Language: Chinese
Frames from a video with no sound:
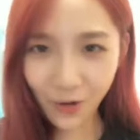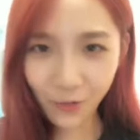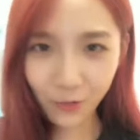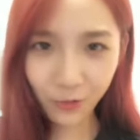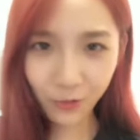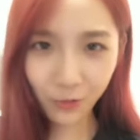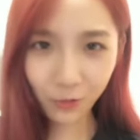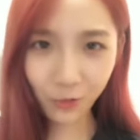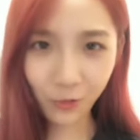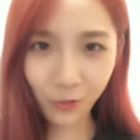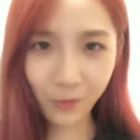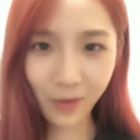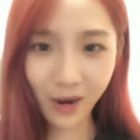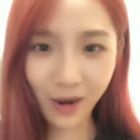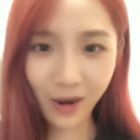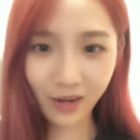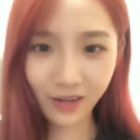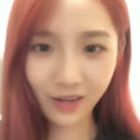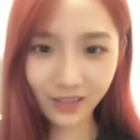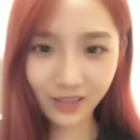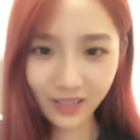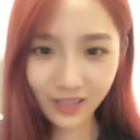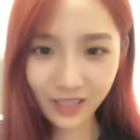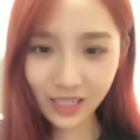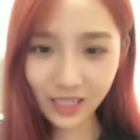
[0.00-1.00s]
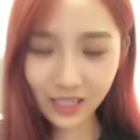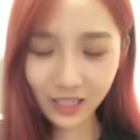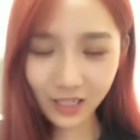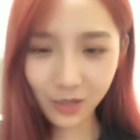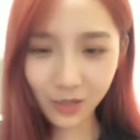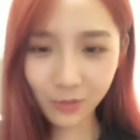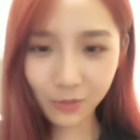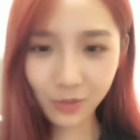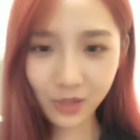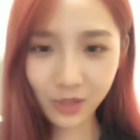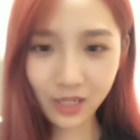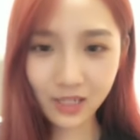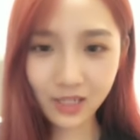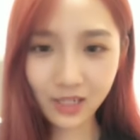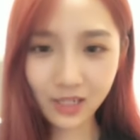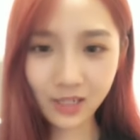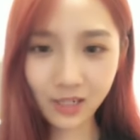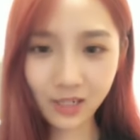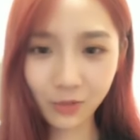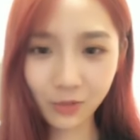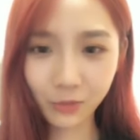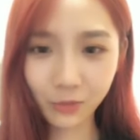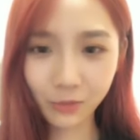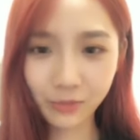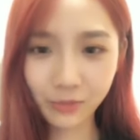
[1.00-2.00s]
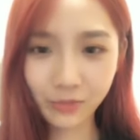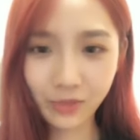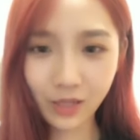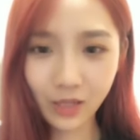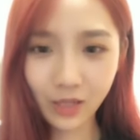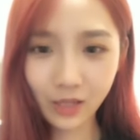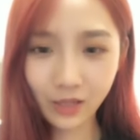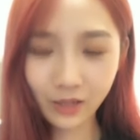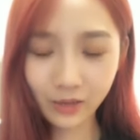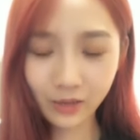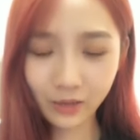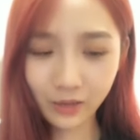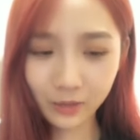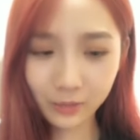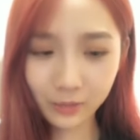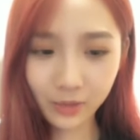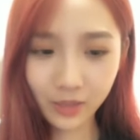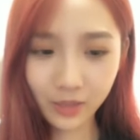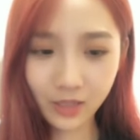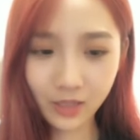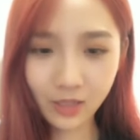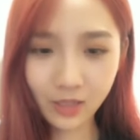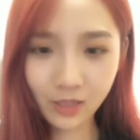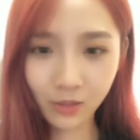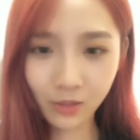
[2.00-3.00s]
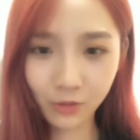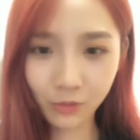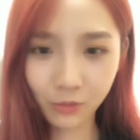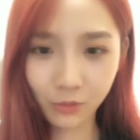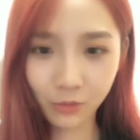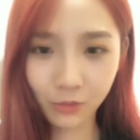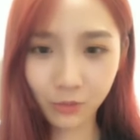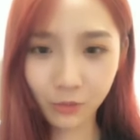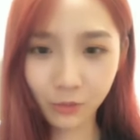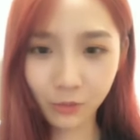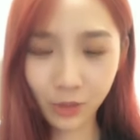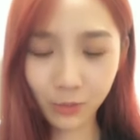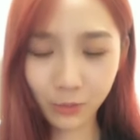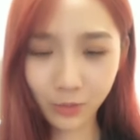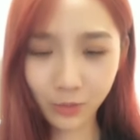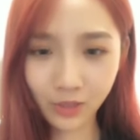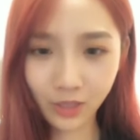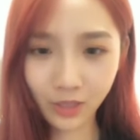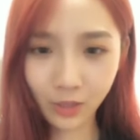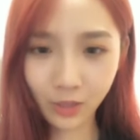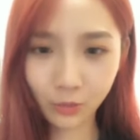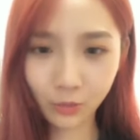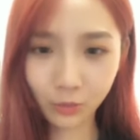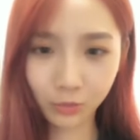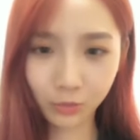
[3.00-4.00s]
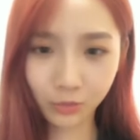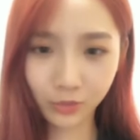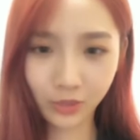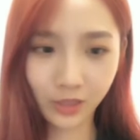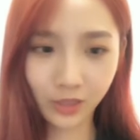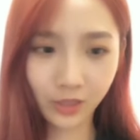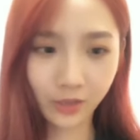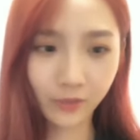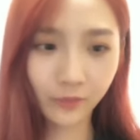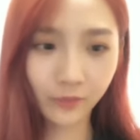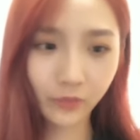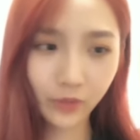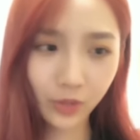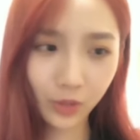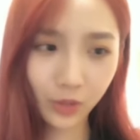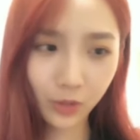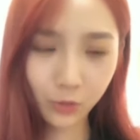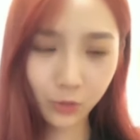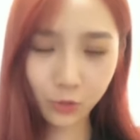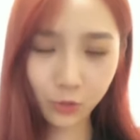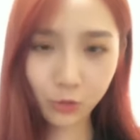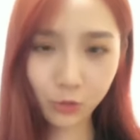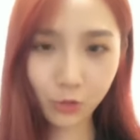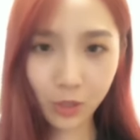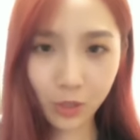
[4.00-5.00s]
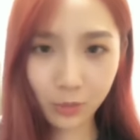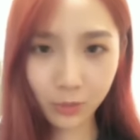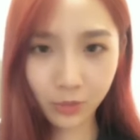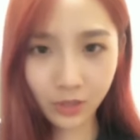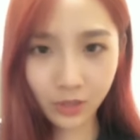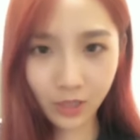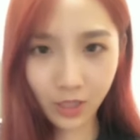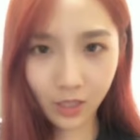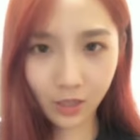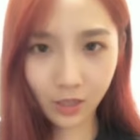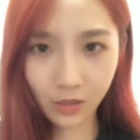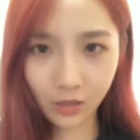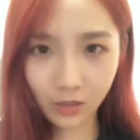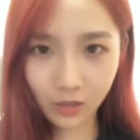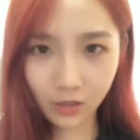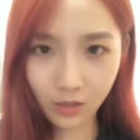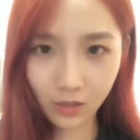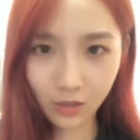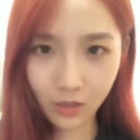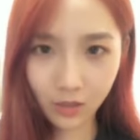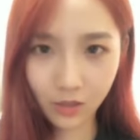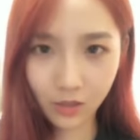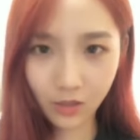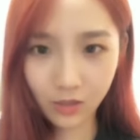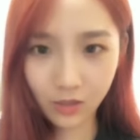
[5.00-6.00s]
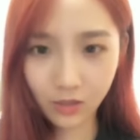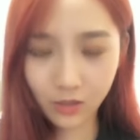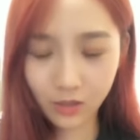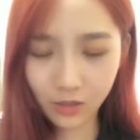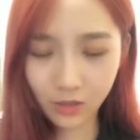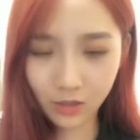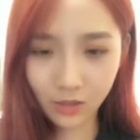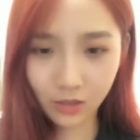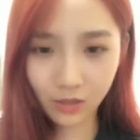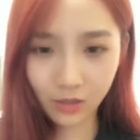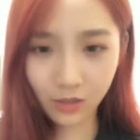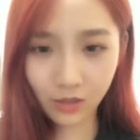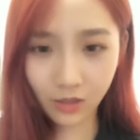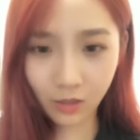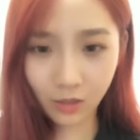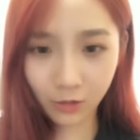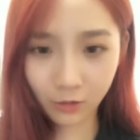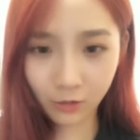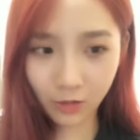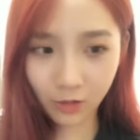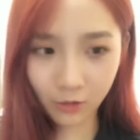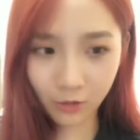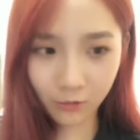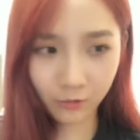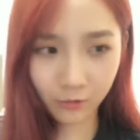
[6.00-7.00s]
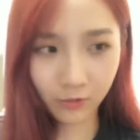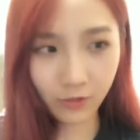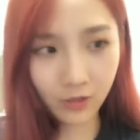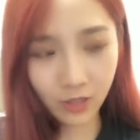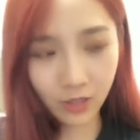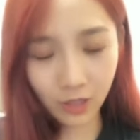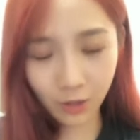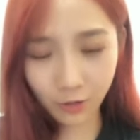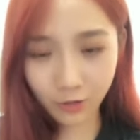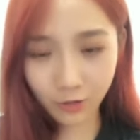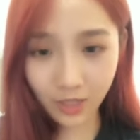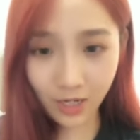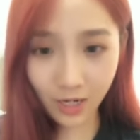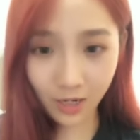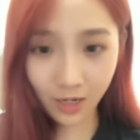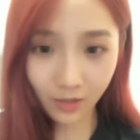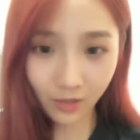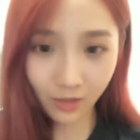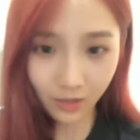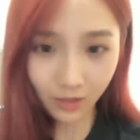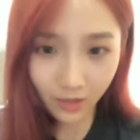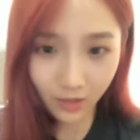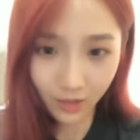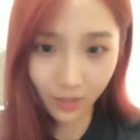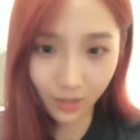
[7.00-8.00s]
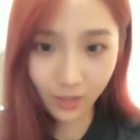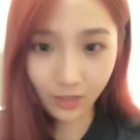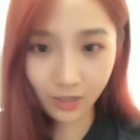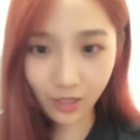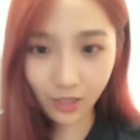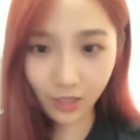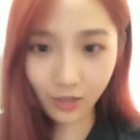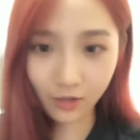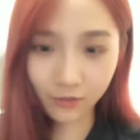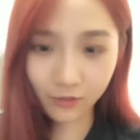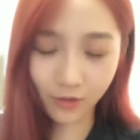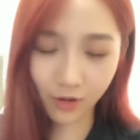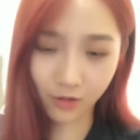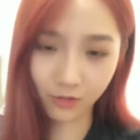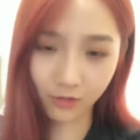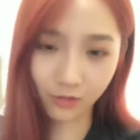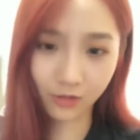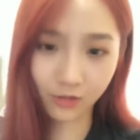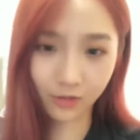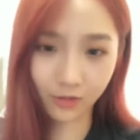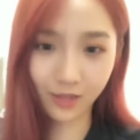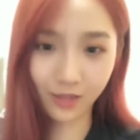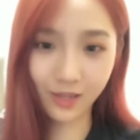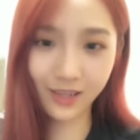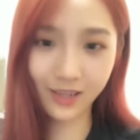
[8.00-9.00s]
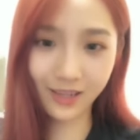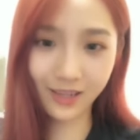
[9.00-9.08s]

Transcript: 问我妈，可不可以继承我们，可不可以继承外婆家的土地，去外婆家老老老家建个房子。